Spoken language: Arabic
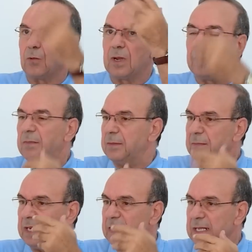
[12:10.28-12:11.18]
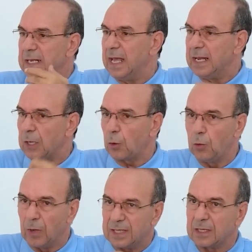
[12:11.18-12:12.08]
ولا من الاله اللي
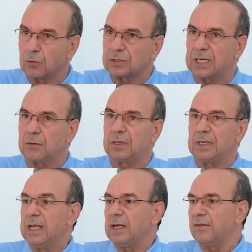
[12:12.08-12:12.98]
يقول له هذا هو الصح ولا